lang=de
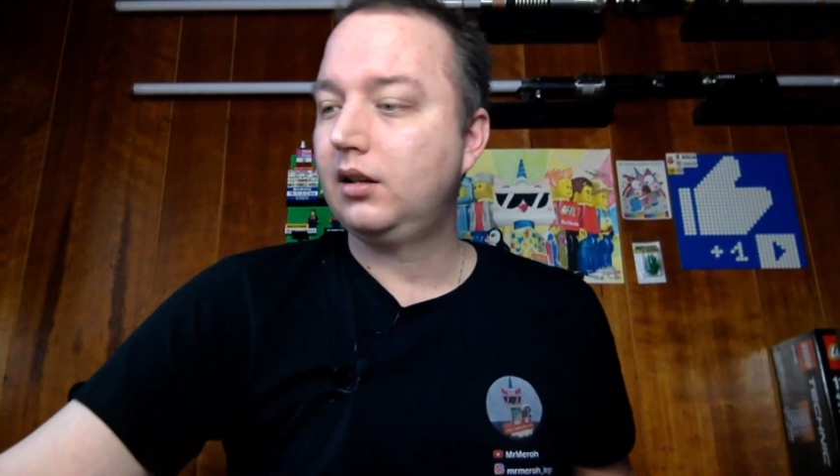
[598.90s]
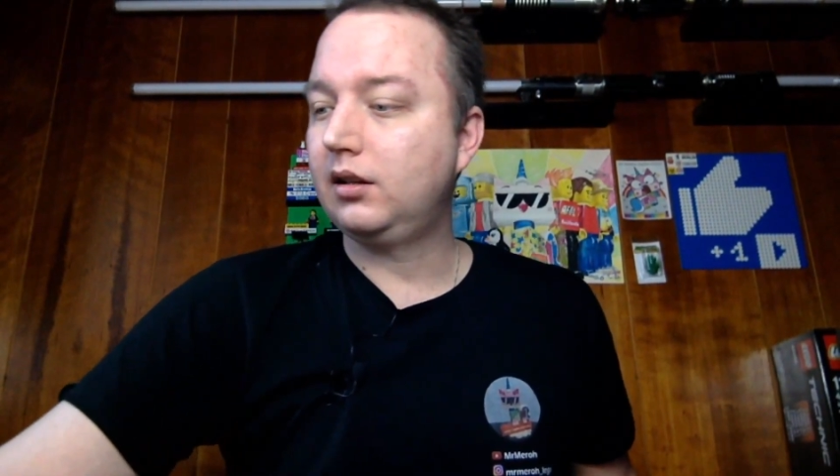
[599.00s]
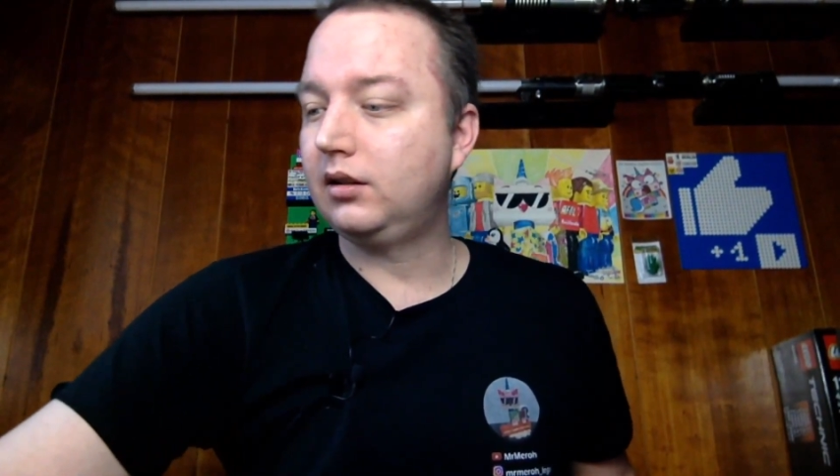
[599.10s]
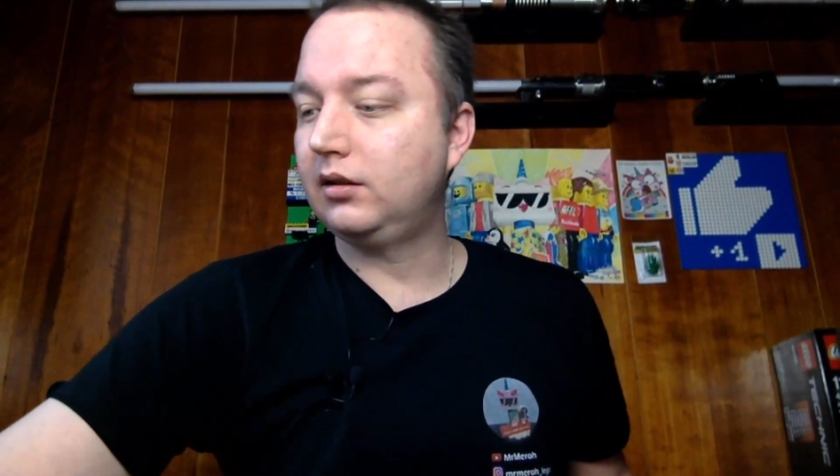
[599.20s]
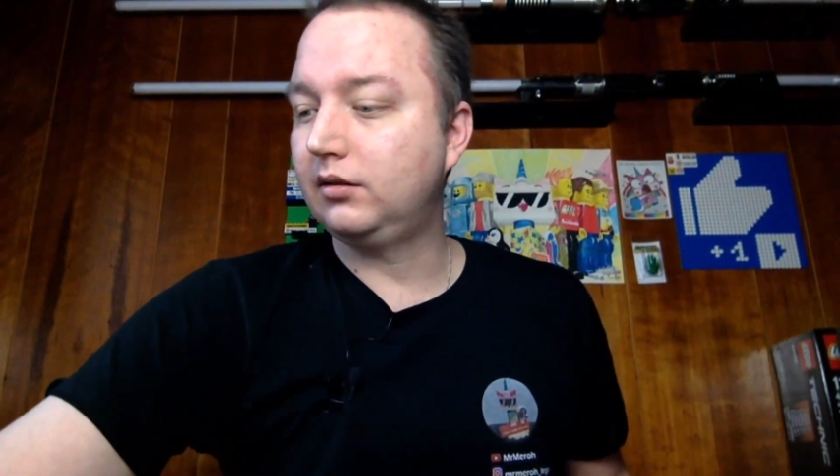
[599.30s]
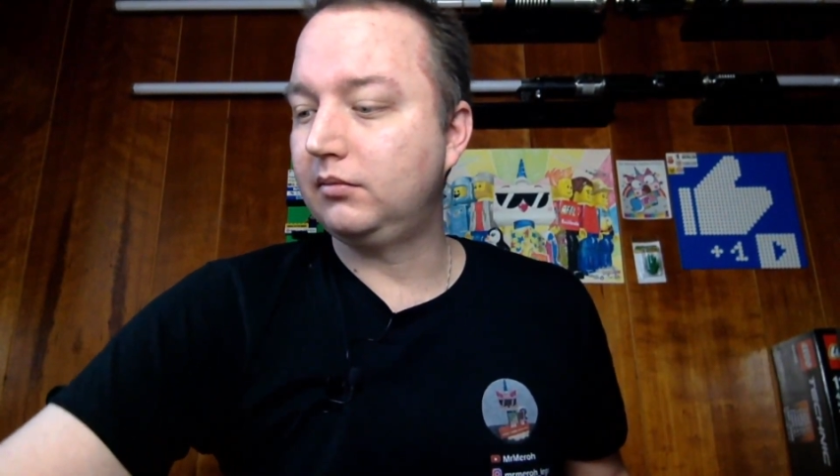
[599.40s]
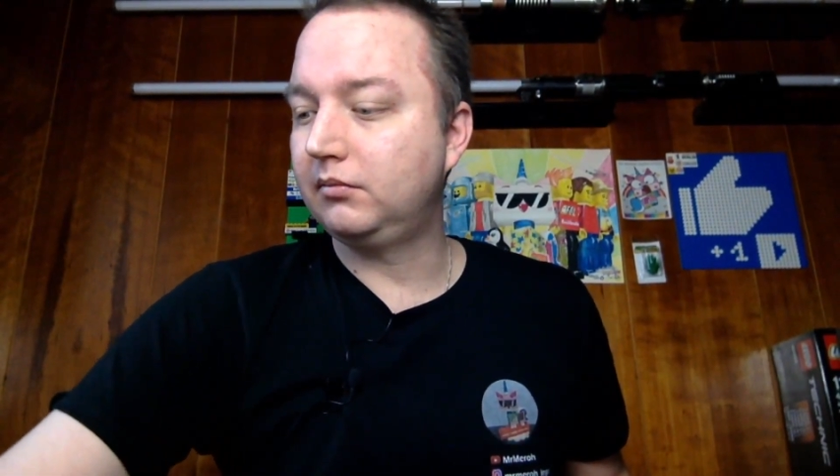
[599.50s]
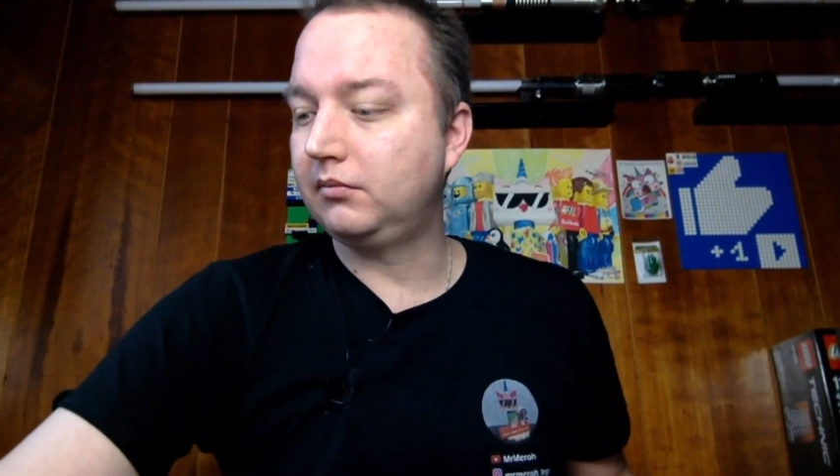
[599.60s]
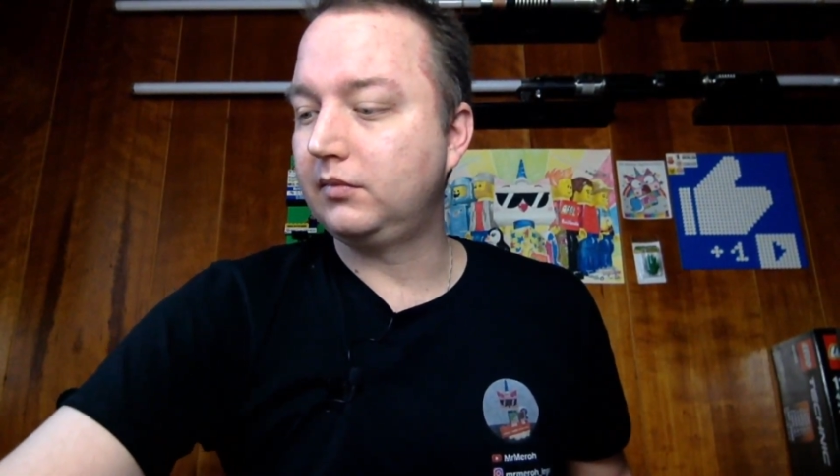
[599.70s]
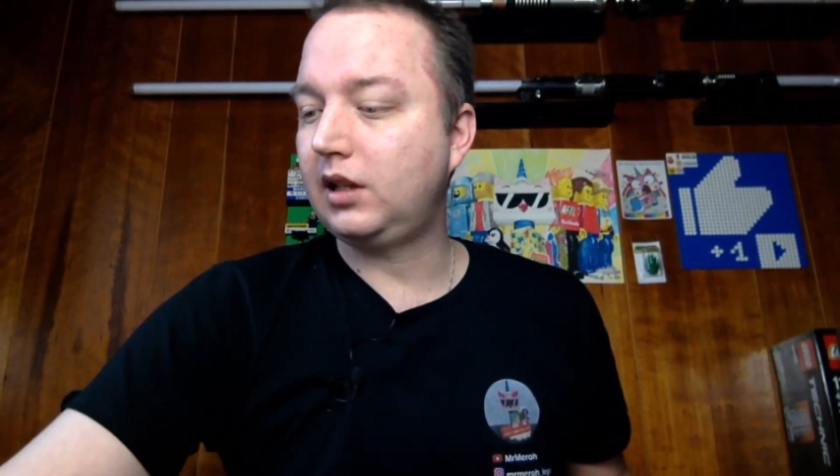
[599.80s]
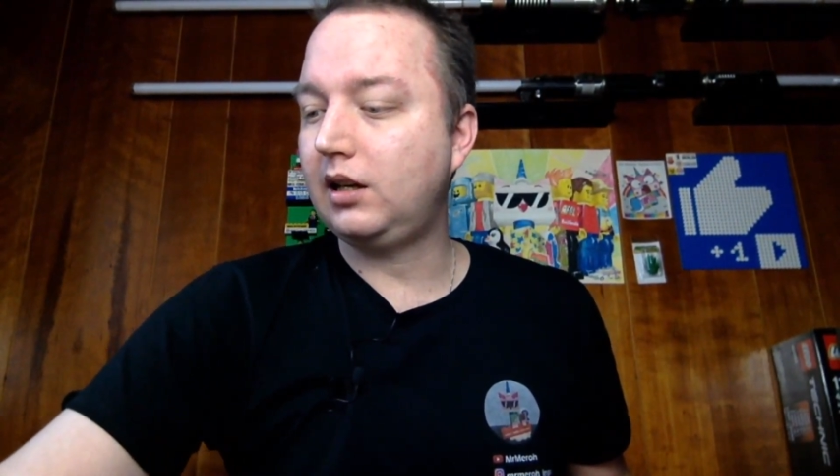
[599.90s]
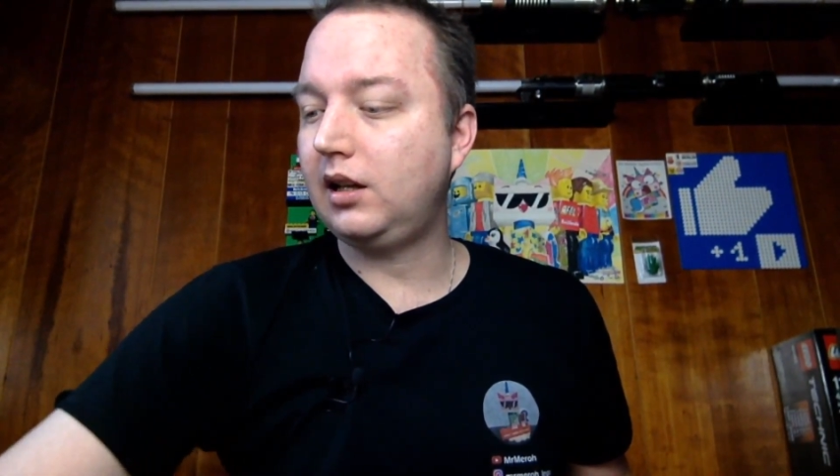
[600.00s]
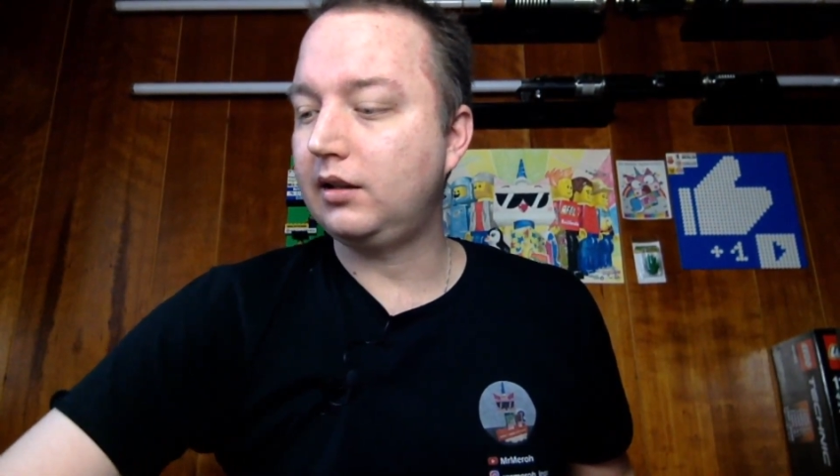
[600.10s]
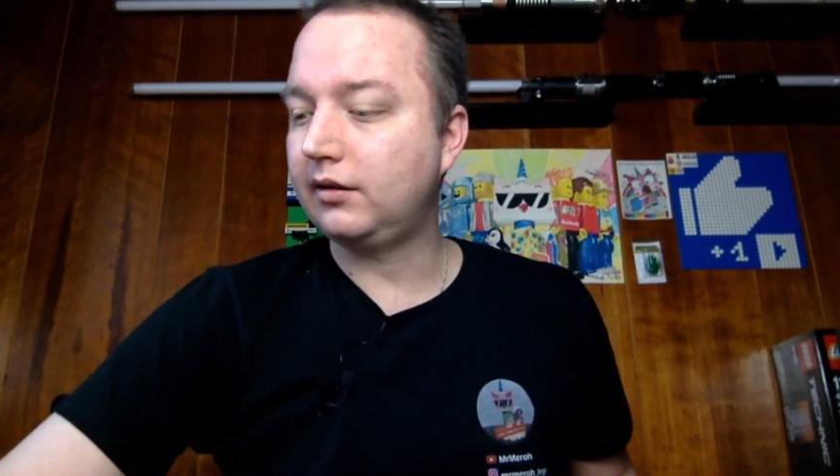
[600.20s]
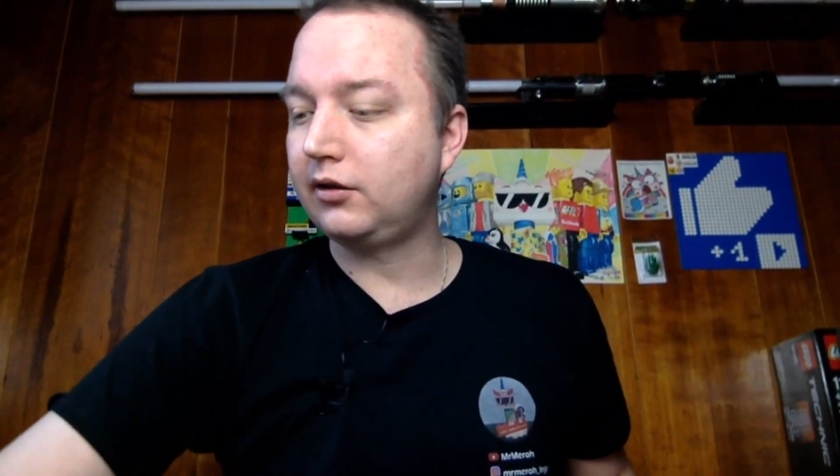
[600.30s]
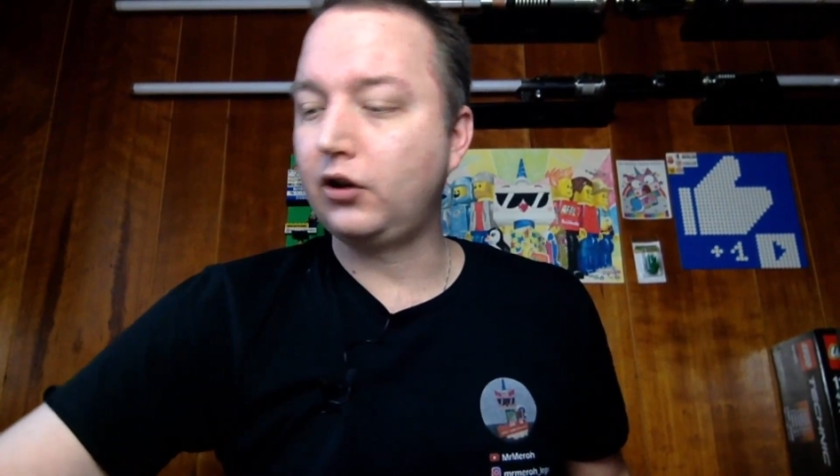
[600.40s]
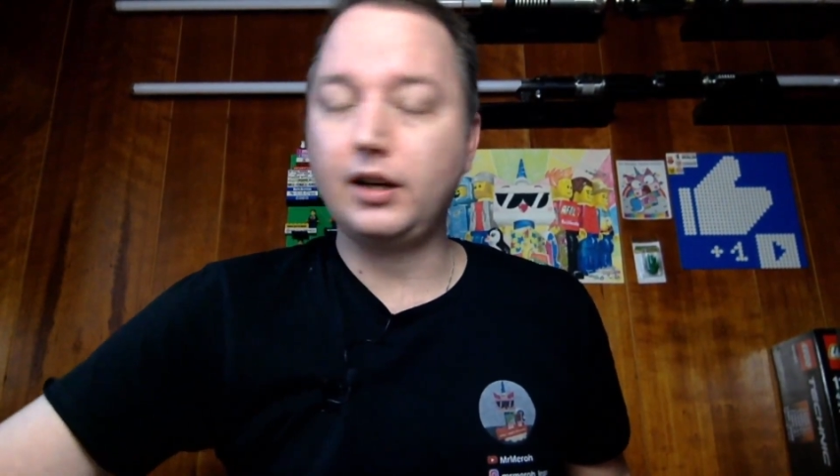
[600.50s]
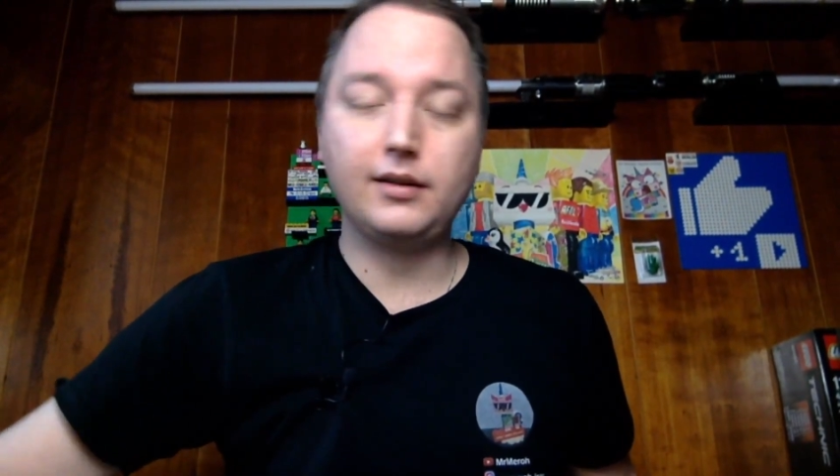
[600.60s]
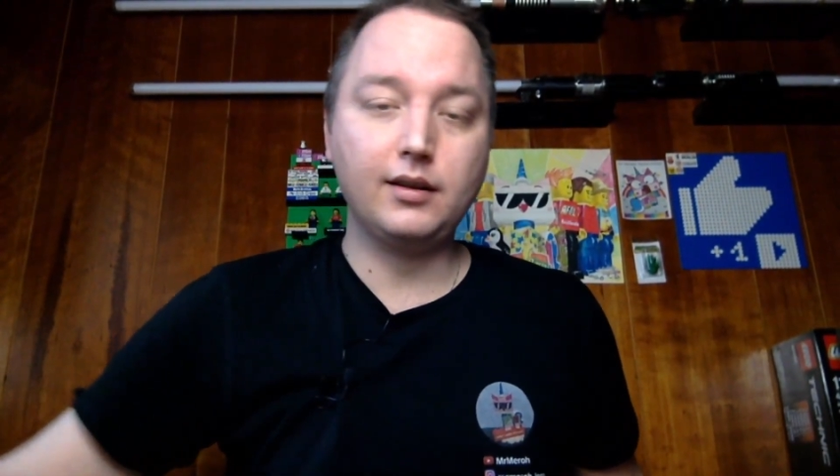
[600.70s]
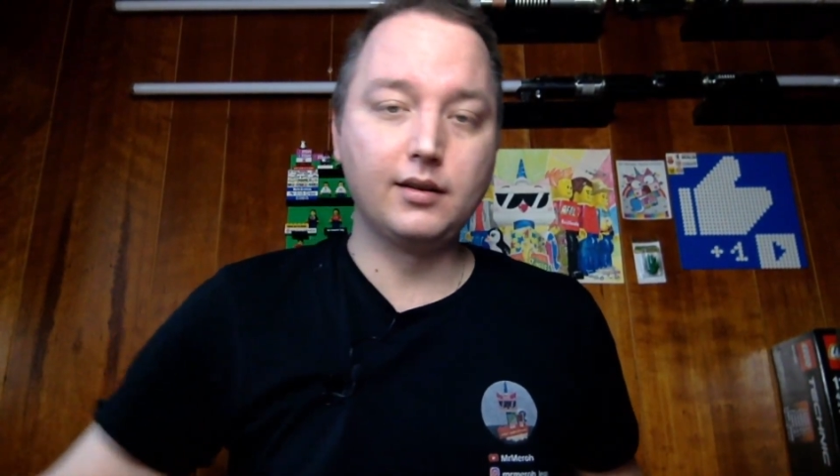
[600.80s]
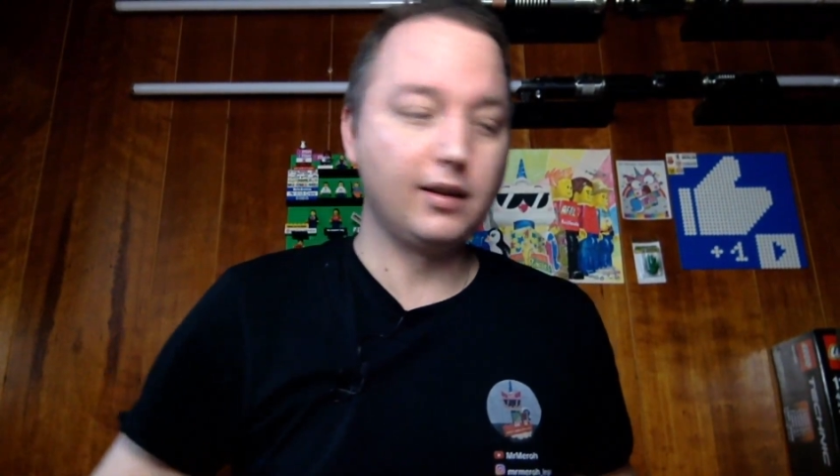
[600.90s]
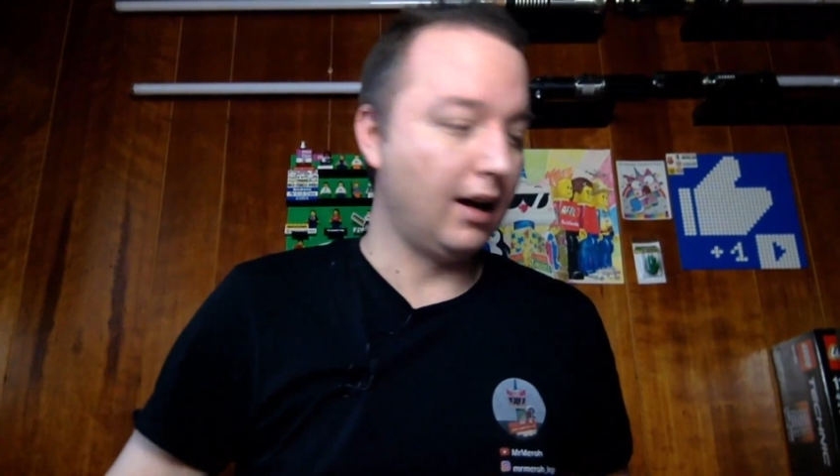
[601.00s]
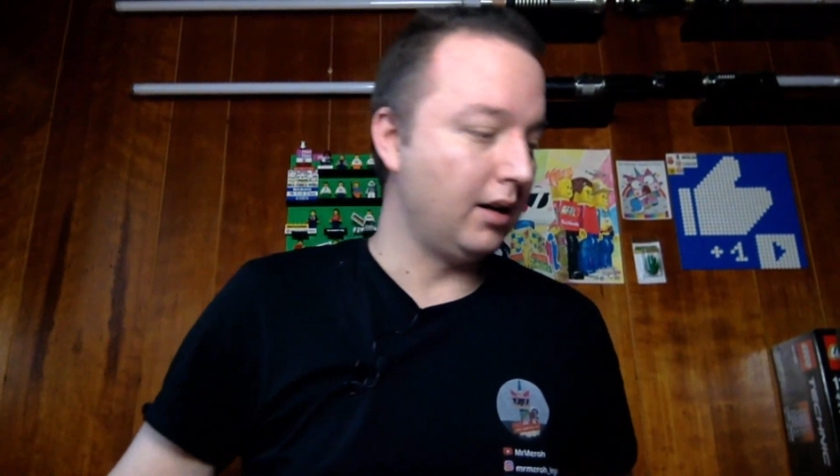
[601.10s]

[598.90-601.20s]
ähm, Teil eines Geschenks ist,